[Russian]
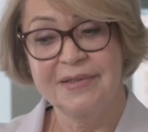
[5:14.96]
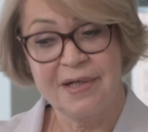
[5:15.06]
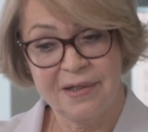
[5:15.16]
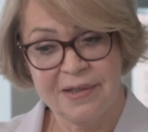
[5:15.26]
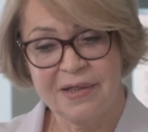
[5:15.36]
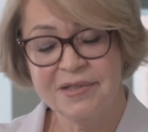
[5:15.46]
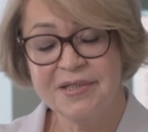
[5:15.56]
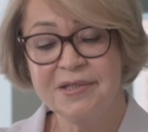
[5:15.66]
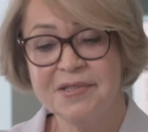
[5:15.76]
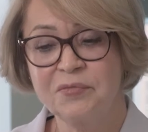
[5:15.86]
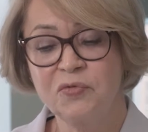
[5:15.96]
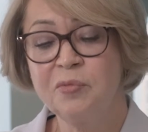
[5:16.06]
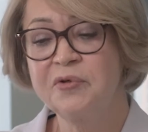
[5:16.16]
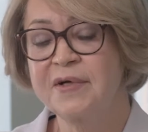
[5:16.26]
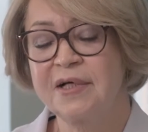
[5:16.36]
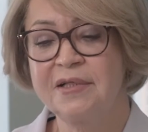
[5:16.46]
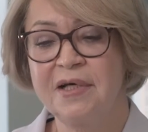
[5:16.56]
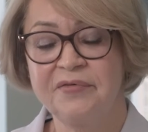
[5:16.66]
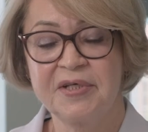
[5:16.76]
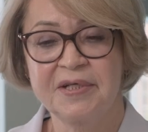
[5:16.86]
да, один из симптомов,
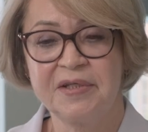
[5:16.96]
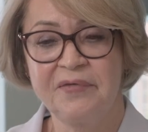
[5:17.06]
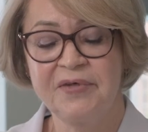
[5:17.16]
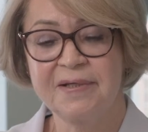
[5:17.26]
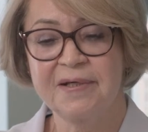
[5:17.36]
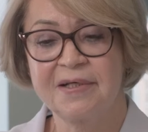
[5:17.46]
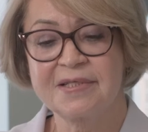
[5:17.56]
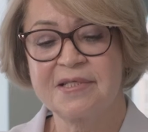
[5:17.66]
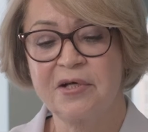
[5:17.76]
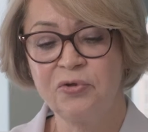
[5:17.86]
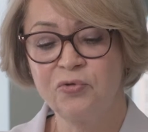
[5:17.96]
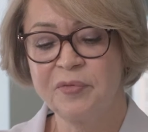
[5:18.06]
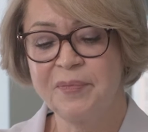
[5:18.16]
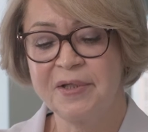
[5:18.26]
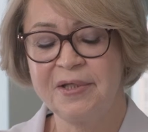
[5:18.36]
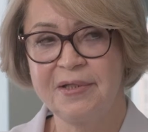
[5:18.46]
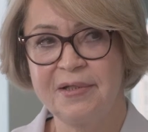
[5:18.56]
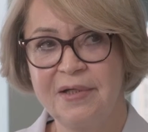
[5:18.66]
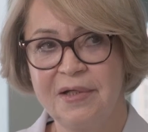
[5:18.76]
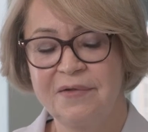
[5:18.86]
когда верхнее веко отстает при
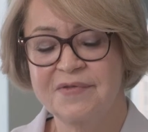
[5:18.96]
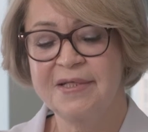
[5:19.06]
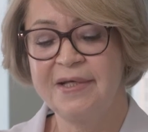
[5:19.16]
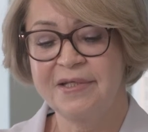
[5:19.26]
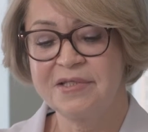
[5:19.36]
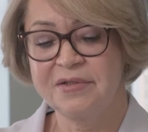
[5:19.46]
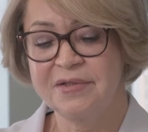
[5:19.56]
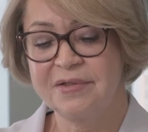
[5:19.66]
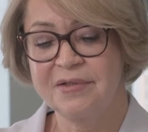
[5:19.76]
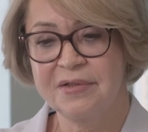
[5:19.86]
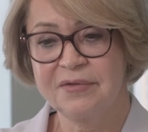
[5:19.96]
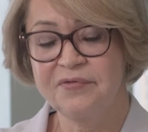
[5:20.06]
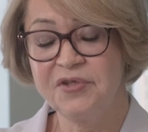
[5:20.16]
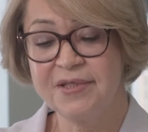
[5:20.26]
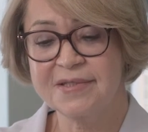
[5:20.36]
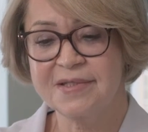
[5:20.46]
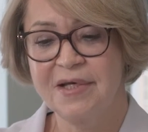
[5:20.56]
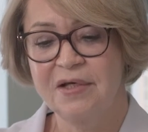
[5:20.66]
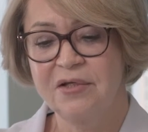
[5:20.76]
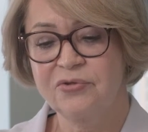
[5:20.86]
взгляде э, вниз,
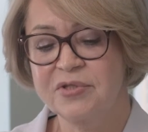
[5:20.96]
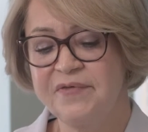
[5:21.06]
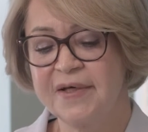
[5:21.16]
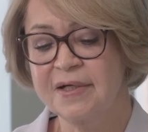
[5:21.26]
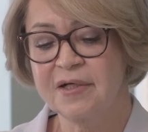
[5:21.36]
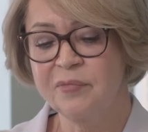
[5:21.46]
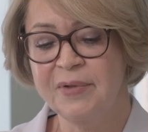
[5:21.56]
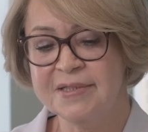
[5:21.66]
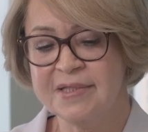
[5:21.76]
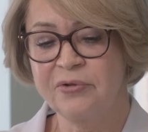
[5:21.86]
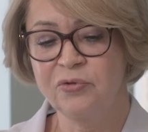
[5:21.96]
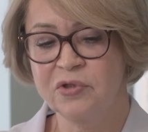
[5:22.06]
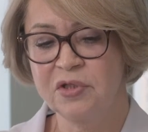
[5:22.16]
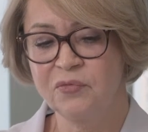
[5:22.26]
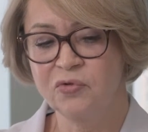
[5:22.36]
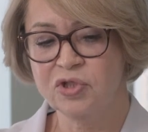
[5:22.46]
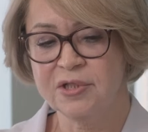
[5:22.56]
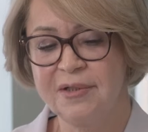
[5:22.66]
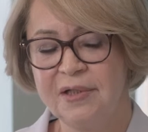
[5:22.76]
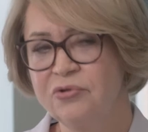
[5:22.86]
то есть века как бы отстает
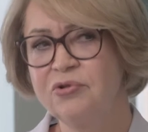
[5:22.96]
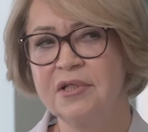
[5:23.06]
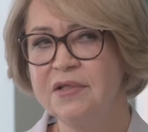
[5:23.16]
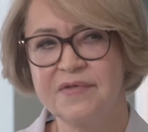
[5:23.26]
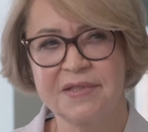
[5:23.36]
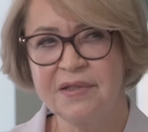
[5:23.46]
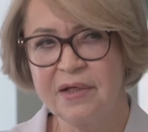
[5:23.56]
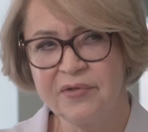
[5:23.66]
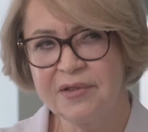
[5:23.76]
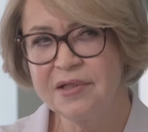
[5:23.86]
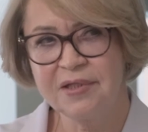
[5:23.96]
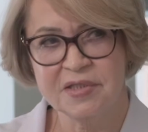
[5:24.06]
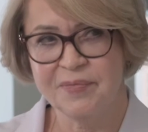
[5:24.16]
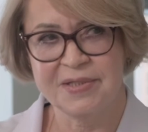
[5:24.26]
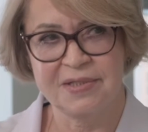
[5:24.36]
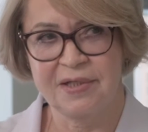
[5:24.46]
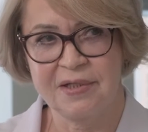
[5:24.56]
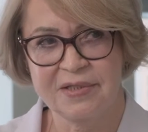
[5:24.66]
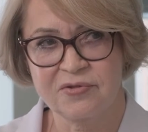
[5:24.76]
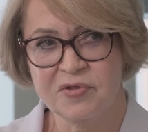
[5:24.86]
немножко, но это не всегда видно не
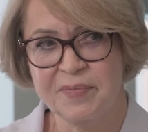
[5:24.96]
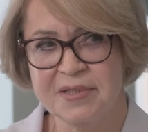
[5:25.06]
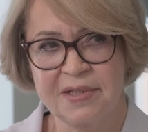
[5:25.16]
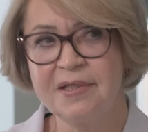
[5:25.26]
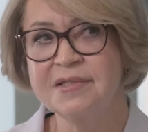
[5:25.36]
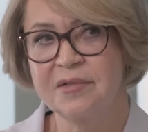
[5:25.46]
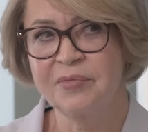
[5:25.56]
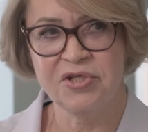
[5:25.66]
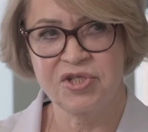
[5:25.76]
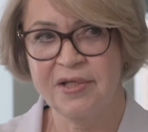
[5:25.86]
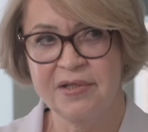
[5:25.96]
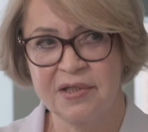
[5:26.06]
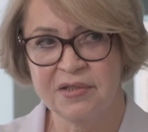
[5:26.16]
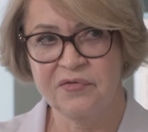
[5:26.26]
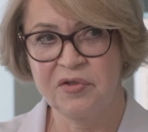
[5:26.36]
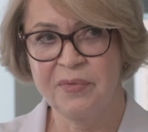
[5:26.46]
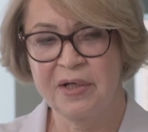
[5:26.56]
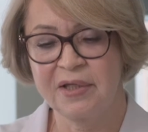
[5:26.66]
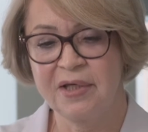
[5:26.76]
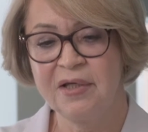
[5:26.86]
специалисту. Специалист обращает на это
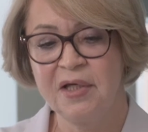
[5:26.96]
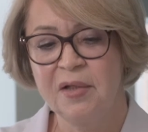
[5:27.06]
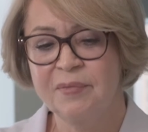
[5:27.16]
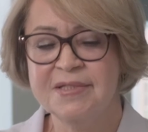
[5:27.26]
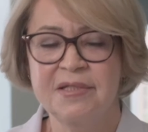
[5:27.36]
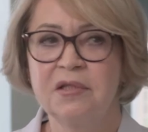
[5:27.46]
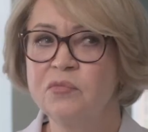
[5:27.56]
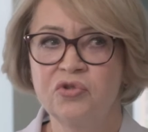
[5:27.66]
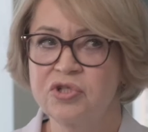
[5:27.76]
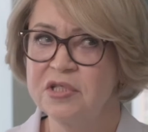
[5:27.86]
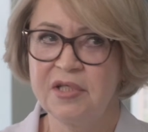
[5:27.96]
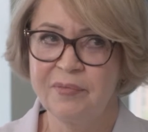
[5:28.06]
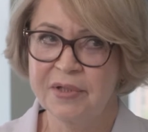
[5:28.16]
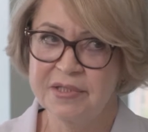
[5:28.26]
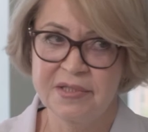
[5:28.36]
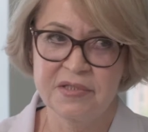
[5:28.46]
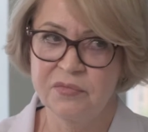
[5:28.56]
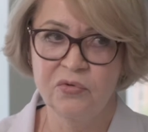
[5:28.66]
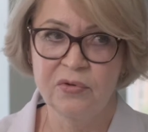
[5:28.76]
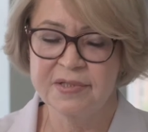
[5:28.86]
внимание. Пациент может не обратить, тем
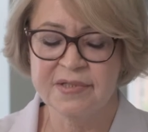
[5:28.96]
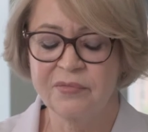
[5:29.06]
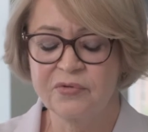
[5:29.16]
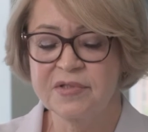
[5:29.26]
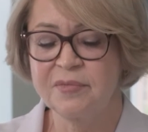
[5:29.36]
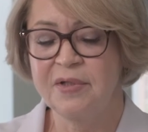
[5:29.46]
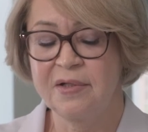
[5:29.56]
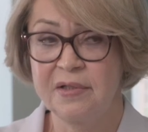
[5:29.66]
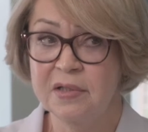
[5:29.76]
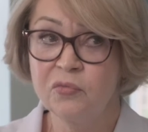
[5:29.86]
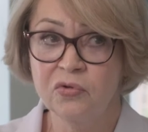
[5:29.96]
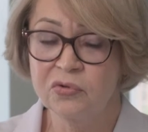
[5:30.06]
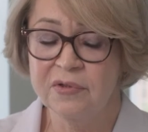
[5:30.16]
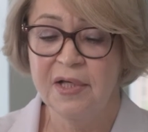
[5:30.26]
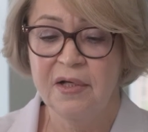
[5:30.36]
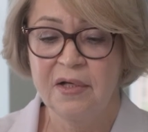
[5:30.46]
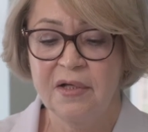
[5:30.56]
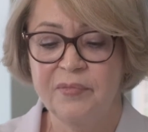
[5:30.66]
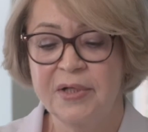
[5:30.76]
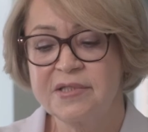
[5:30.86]
более сам у себя. Это могут
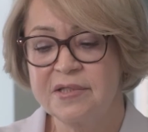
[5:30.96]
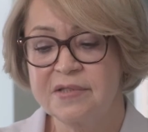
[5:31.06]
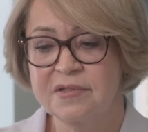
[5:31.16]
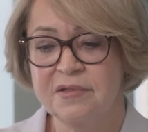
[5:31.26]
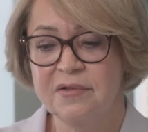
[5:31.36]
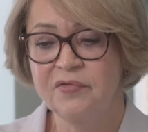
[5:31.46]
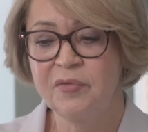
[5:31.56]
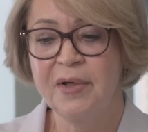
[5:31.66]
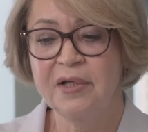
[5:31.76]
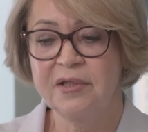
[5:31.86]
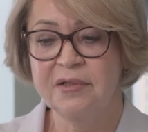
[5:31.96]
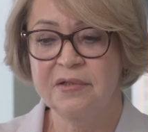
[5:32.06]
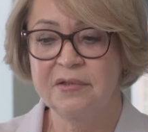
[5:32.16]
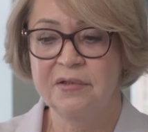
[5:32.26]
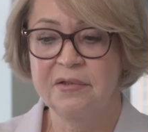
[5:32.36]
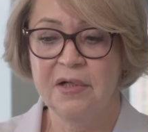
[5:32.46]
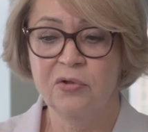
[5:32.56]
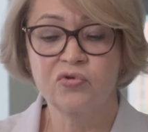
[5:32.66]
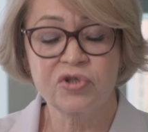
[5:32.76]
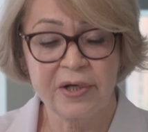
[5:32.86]
обратить э, внимание э,
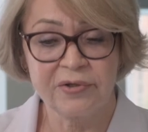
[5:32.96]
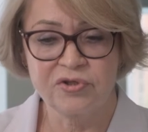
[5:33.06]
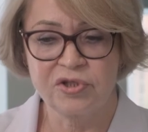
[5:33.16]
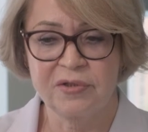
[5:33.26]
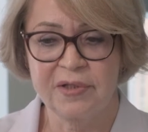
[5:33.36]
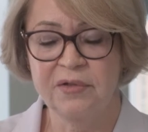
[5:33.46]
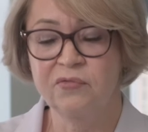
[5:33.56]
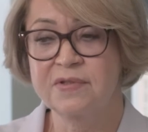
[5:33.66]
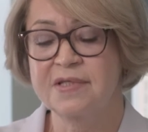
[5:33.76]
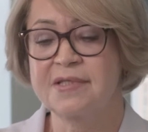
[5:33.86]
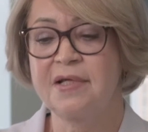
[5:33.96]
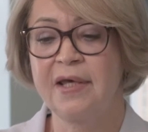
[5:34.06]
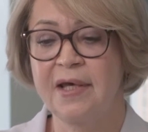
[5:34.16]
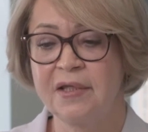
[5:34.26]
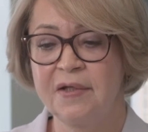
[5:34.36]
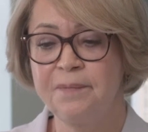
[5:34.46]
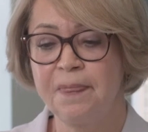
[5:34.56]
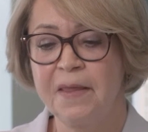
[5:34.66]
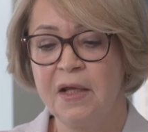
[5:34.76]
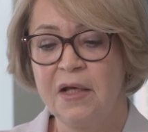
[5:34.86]
окружающие на его состояние.
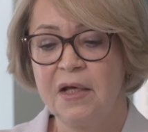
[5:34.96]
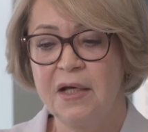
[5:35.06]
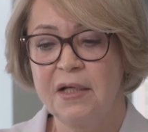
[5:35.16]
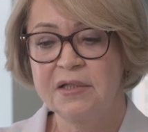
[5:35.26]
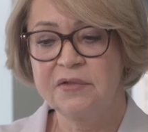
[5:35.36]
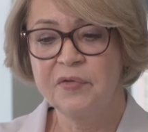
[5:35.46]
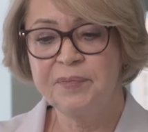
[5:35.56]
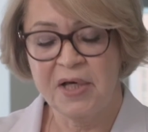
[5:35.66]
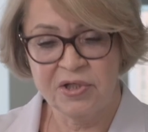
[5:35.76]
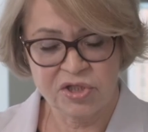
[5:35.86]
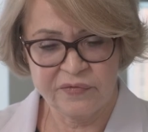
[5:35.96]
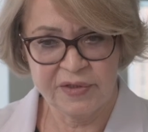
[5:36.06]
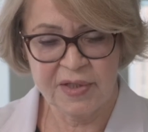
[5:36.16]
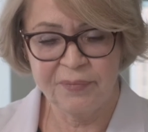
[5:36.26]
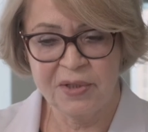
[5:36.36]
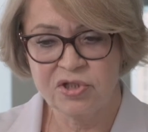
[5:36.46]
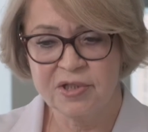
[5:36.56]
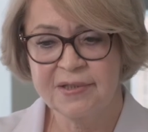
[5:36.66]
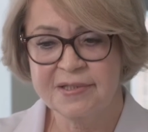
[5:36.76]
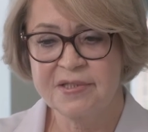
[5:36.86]
Это выпячивание, опять же,
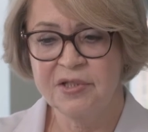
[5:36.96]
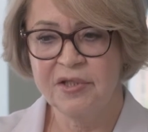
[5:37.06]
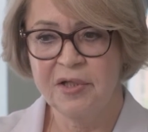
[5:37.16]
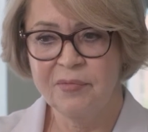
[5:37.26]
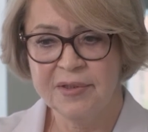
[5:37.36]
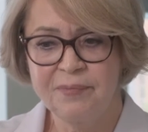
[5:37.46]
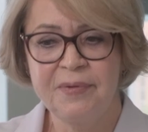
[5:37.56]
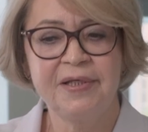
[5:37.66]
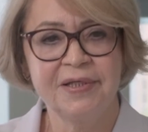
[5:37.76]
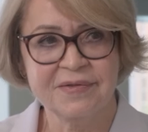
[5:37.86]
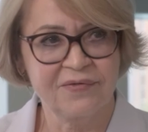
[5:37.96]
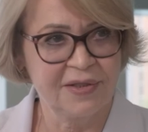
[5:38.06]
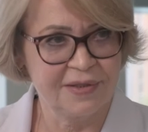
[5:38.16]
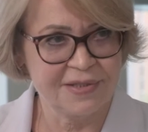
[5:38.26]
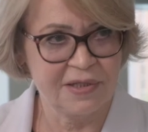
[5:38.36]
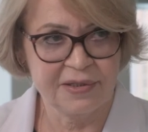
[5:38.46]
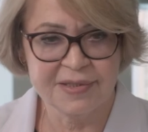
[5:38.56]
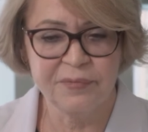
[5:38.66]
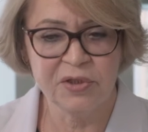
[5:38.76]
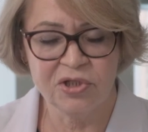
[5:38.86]
глазных яблок, блеск в глазах,
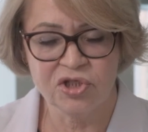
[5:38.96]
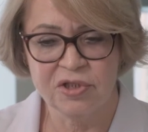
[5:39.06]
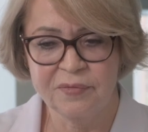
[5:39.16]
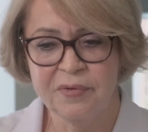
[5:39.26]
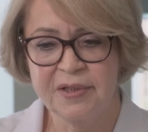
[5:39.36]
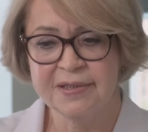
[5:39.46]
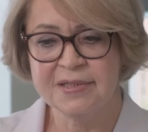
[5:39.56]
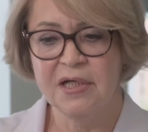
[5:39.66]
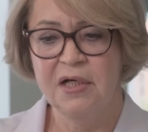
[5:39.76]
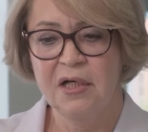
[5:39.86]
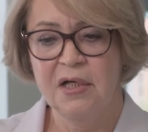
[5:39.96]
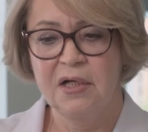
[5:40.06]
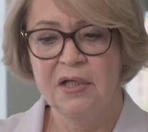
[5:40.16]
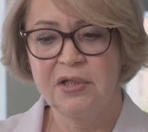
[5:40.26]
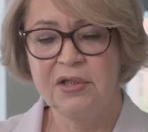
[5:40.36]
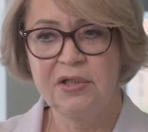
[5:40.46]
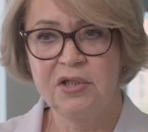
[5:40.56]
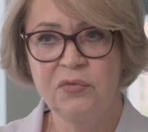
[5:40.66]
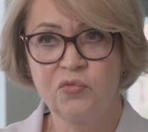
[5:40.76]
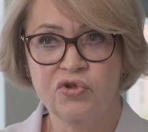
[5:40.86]
избыточный блеск. И
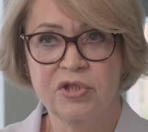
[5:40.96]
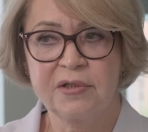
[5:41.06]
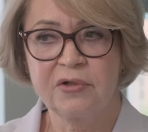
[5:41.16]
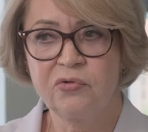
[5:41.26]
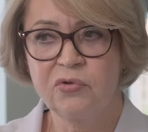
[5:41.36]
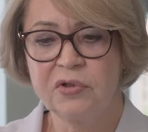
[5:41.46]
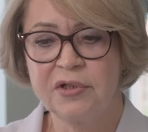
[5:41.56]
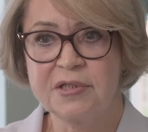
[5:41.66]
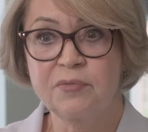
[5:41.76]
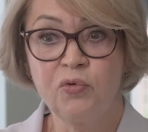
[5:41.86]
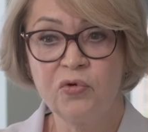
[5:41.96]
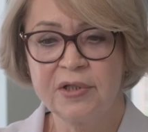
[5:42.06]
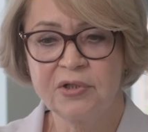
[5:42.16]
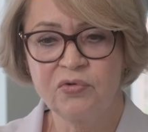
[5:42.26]
немножко такой испуганный,